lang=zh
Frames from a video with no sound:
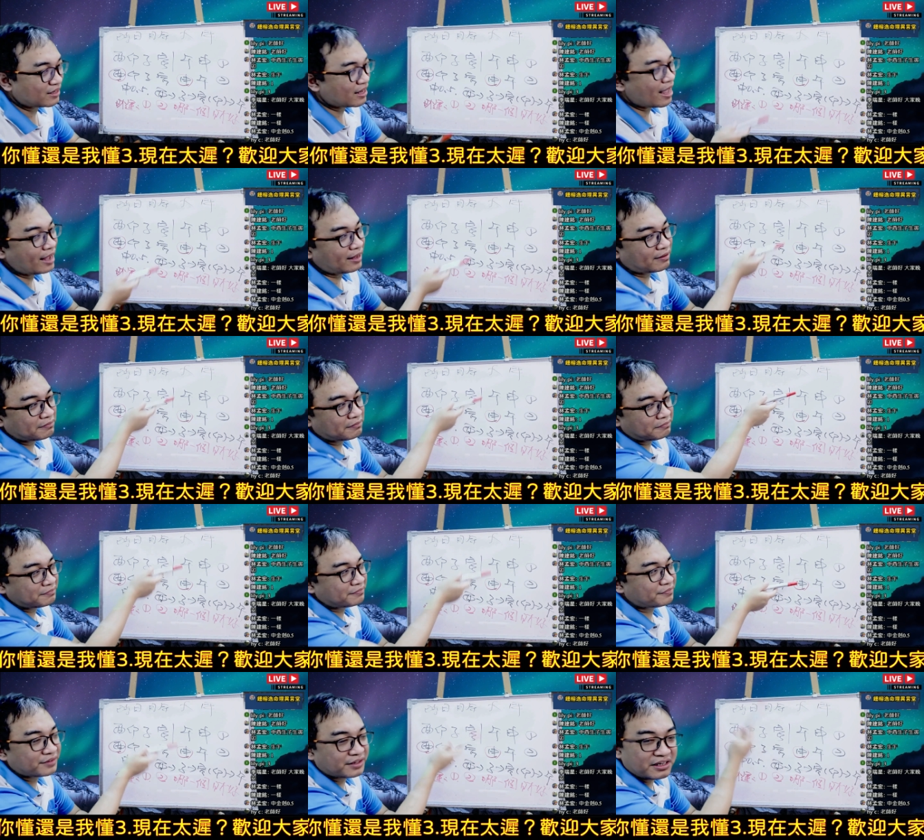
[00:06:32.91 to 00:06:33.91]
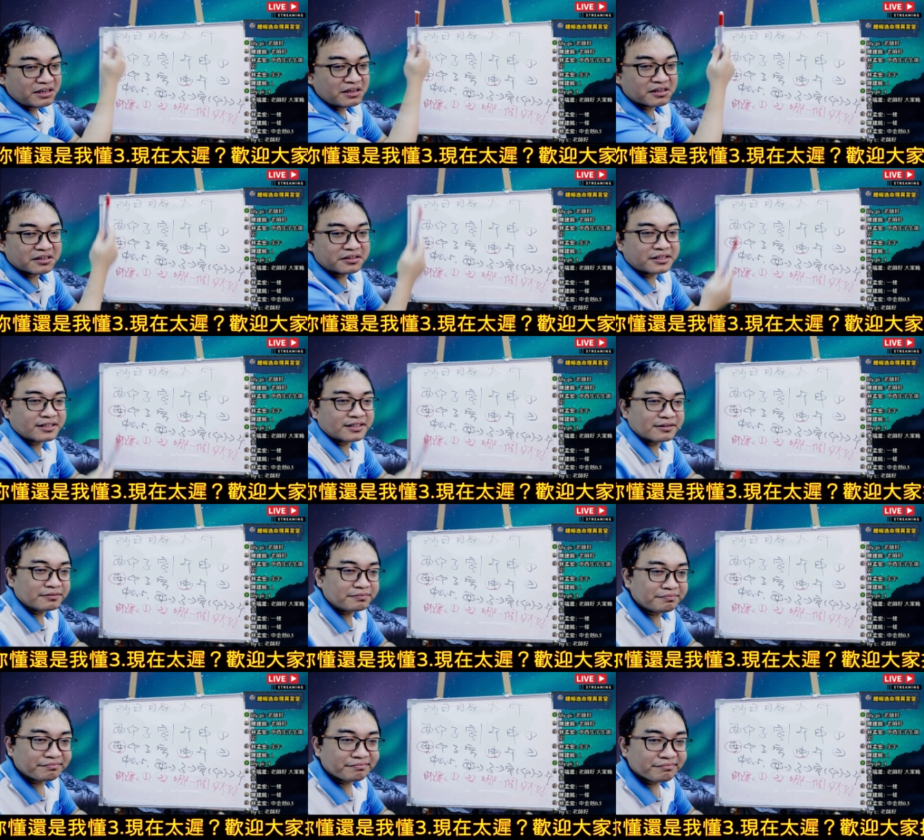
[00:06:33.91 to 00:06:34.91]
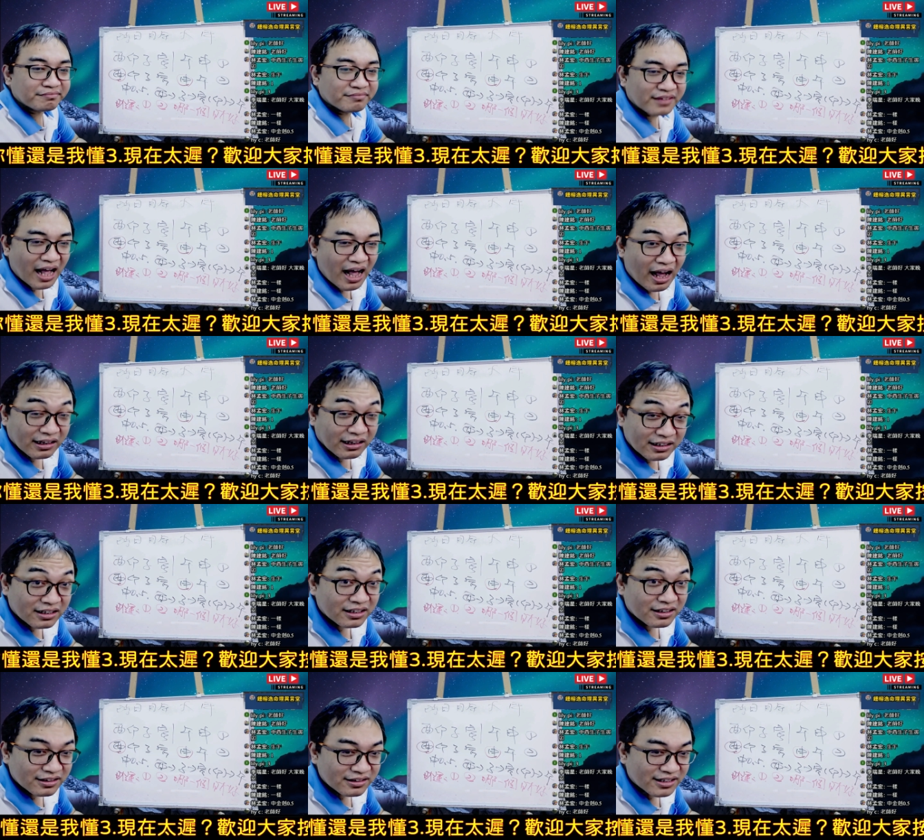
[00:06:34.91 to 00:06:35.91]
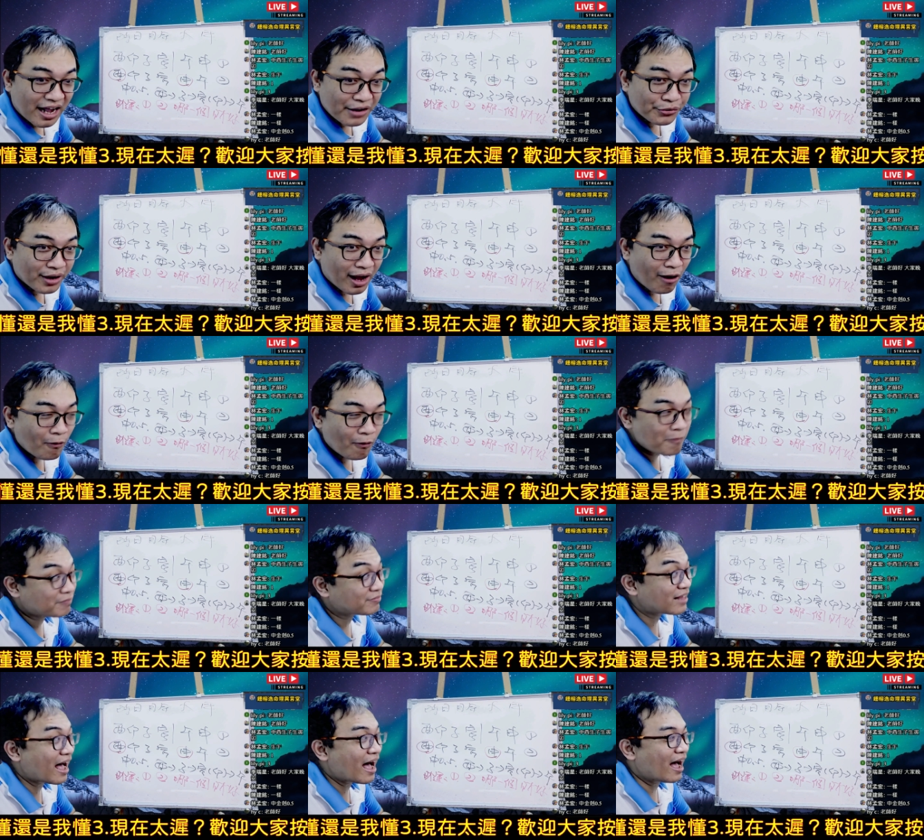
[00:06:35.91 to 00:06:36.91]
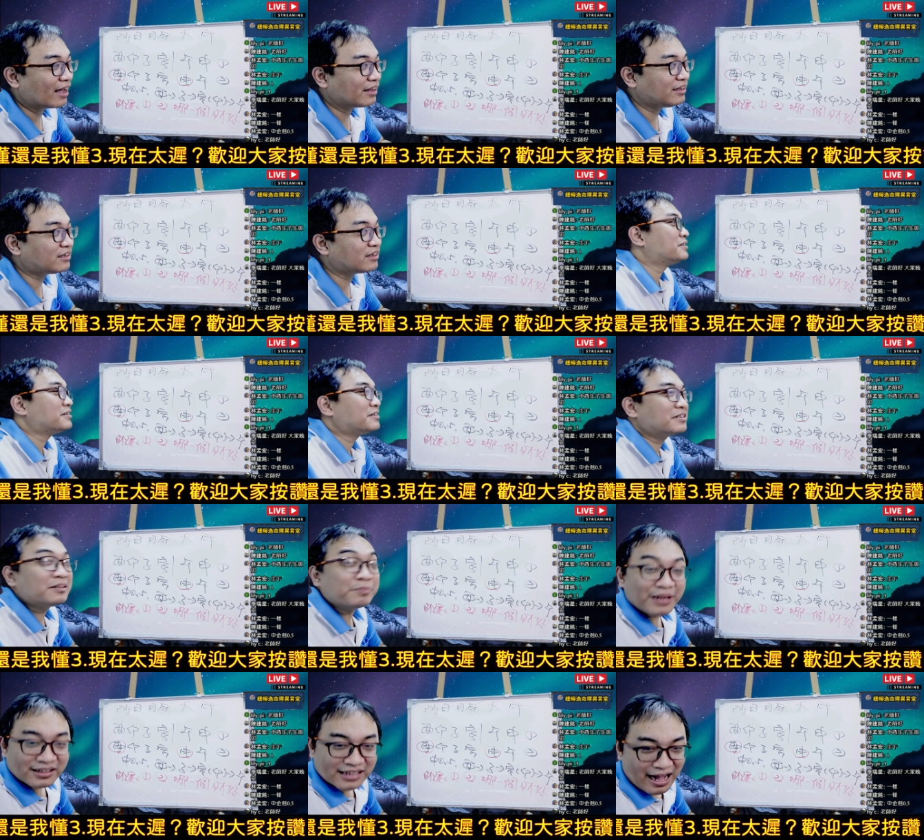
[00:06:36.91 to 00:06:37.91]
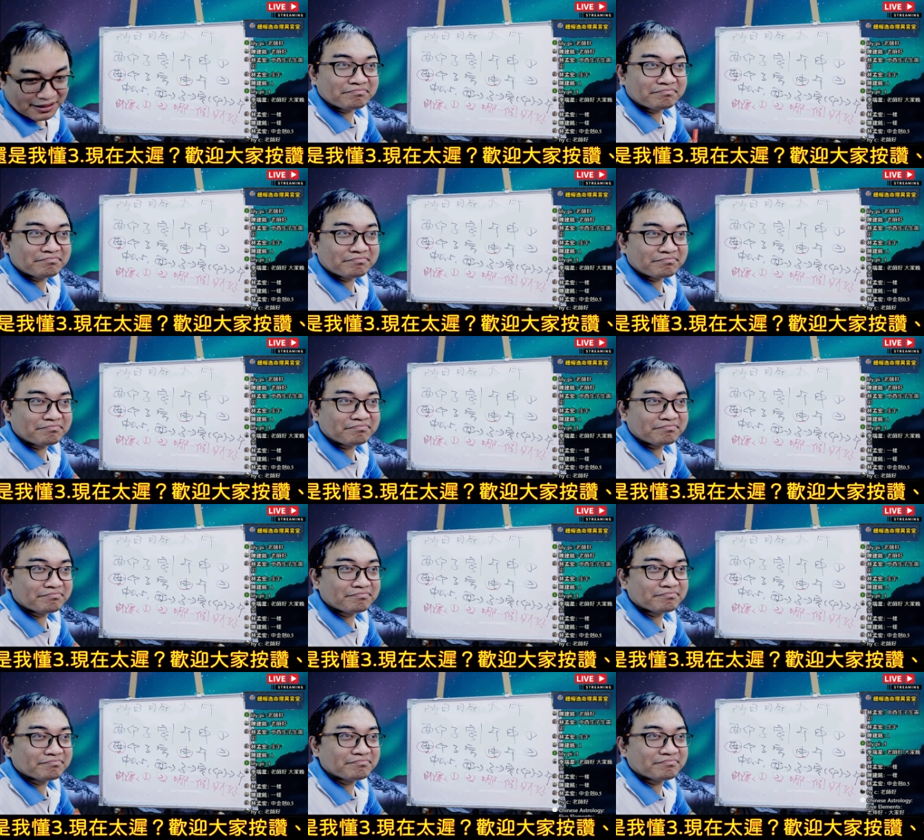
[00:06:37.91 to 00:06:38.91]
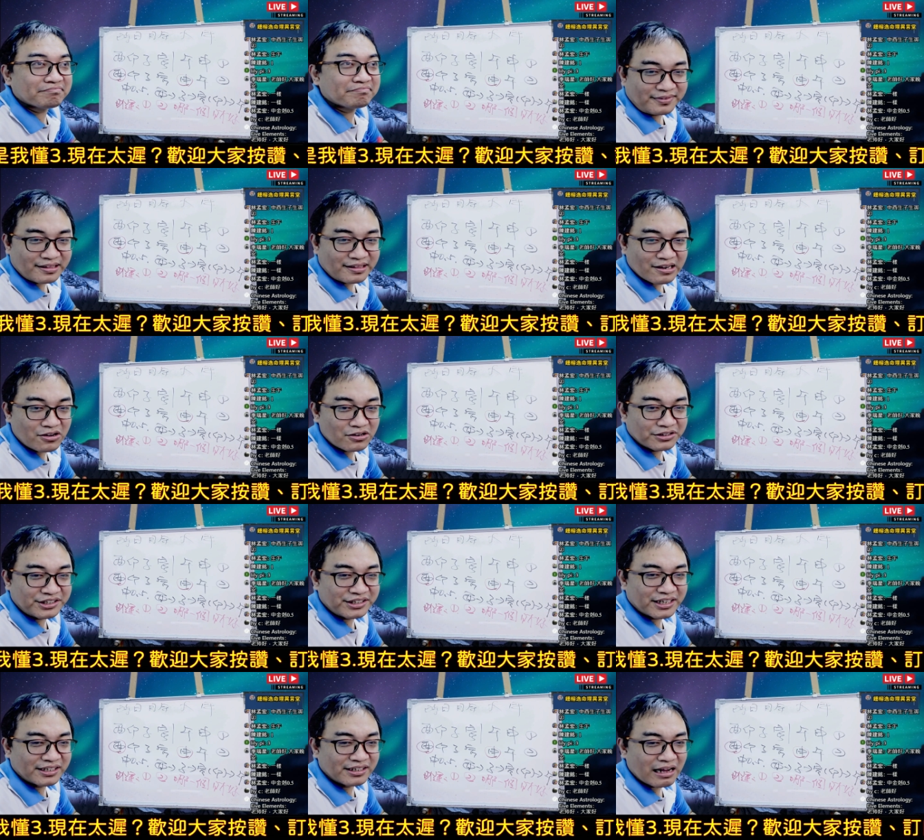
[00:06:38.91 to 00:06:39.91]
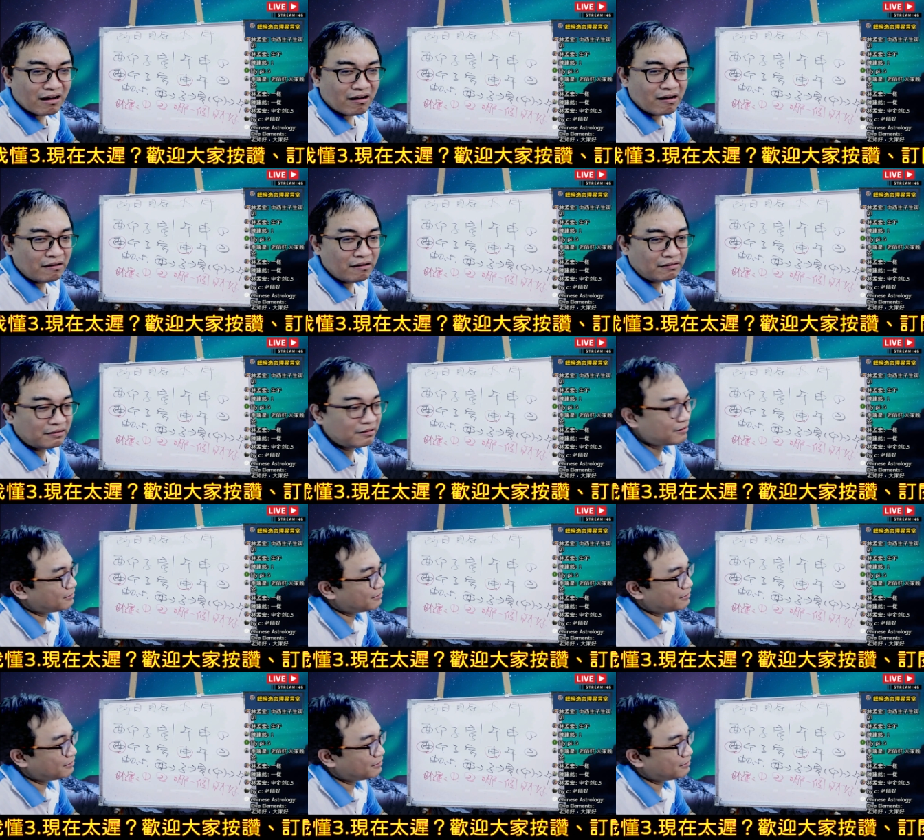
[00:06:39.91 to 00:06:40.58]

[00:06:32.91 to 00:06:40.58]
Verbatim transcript: 来，一跟二，哪一个财运好？哪一个是比较差的？嗯，谢谢你好啊。